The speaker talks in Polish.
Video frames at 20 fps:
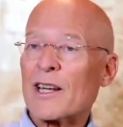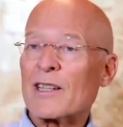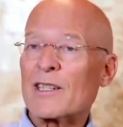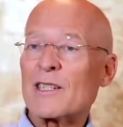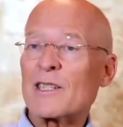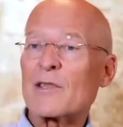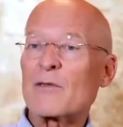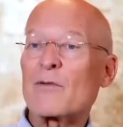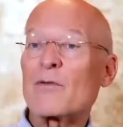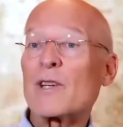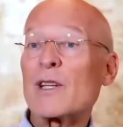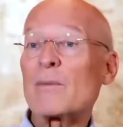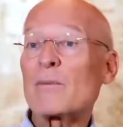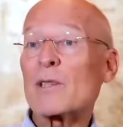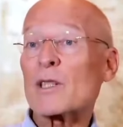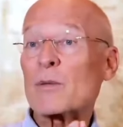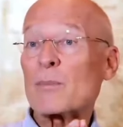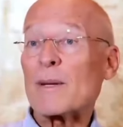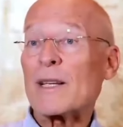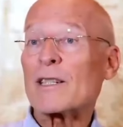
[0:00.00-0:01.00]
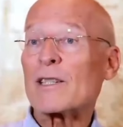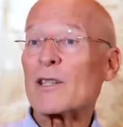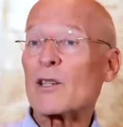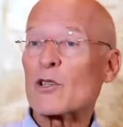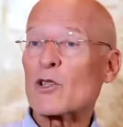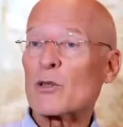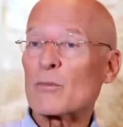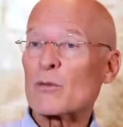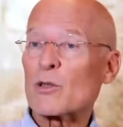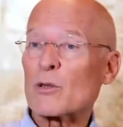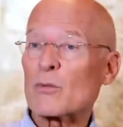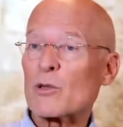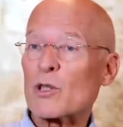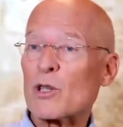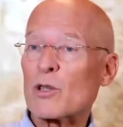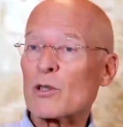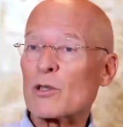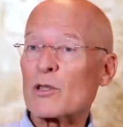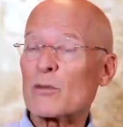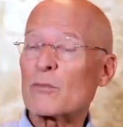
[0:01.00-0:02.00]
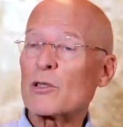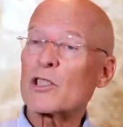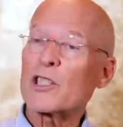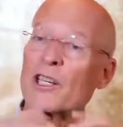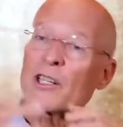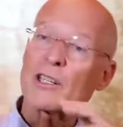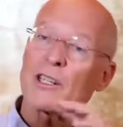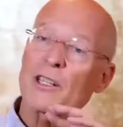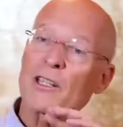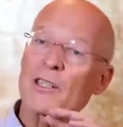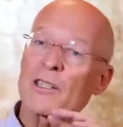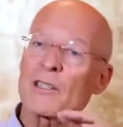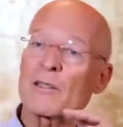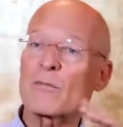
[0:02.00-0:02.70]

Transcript: z Jackiem Nicholsonem i Morganem Freemanem.